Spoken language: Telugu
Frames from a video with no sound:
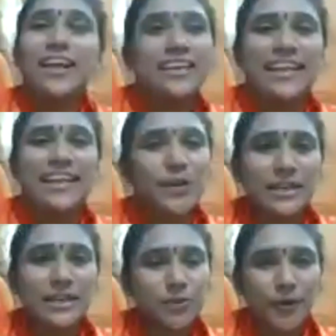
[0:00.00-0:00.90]
నేను
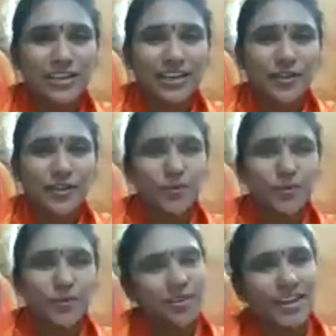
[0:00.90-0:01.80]
మర్చిపోవట్లేదు
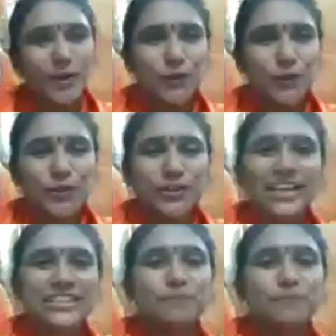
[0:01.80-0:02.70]
నాకు గుర్తుంది అని
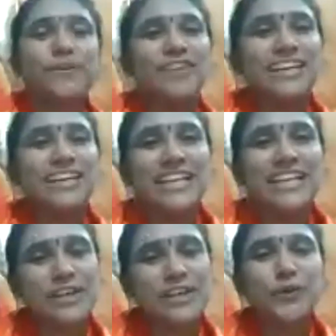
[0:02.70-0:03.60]
చెప్పి వెంటనే
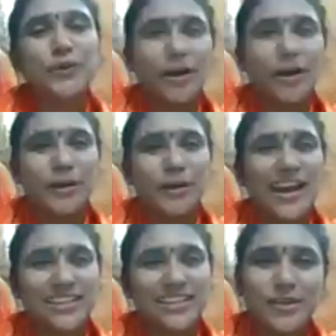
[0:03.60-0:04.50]
శివుడు డమరకాన్ని
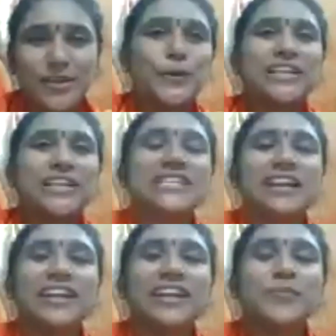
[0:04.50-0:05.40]
తీసి మోగించాడండి